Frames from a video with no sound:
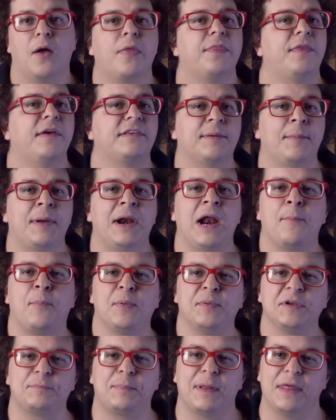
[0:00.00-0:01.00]
De esta manera
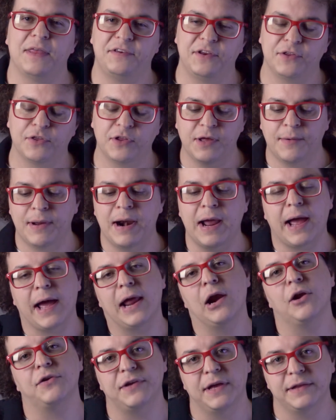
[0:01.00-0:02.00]
podemos predecir dónde van a
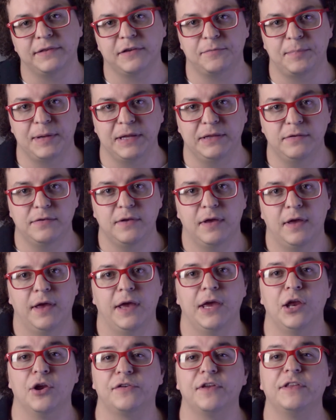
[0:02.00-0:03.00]
caer los siguientes beats
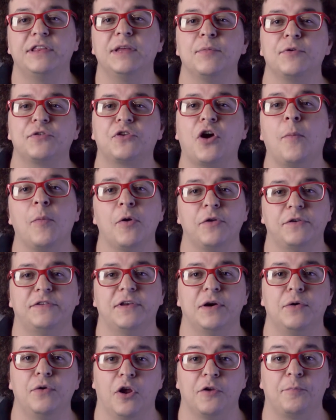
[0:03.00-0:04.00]
y nos sentimos cómodos y
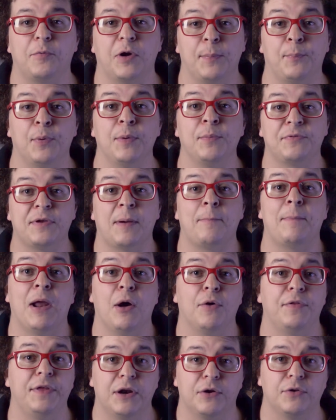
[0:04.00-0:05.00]
seguros porque podemos
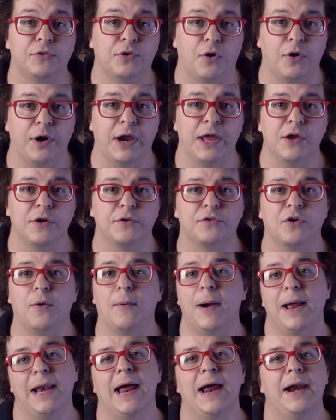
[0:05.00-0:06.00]
aplaudir junto con ellos o
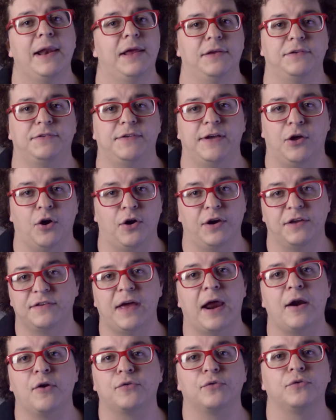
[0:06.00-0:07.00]
bailar y
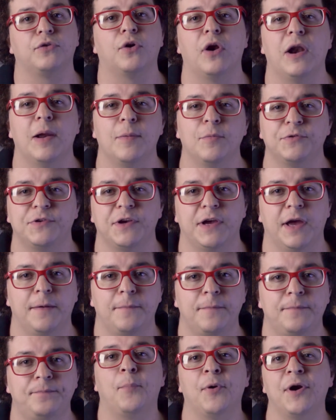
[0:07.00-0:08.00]
sincronizarnos junto con la música.
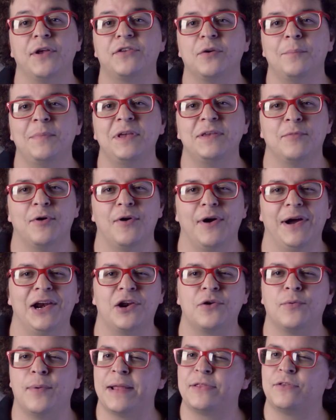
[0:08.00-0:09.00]
Por esto mismo, el
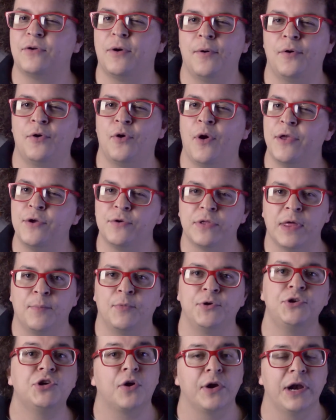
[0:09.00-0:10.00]
rubato no ayuda
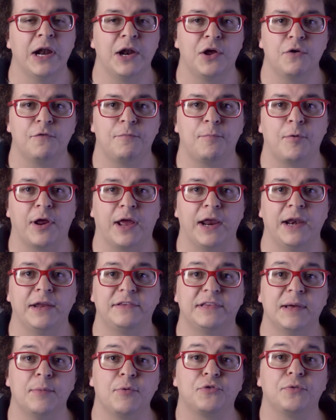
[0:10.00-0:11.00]
mucho con el groove porque
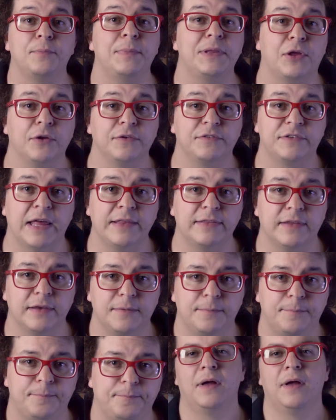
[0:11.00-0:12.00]
necesitamos un beat constante.